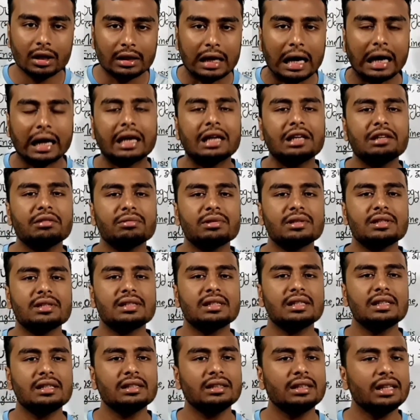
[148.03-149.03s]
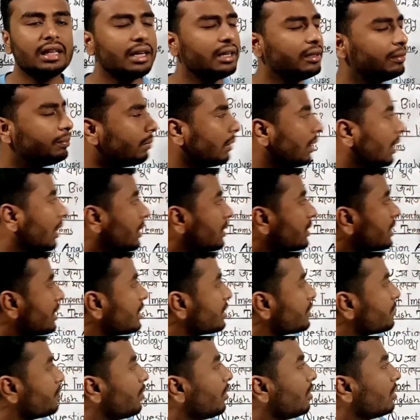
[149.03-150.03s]
ঢাকা ইউনিভার্সিটিতে
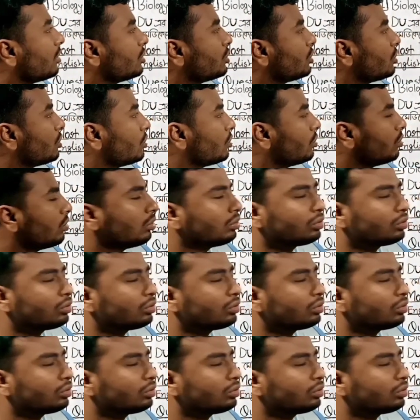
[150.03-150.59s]
চান্স পাওয়ার জন্য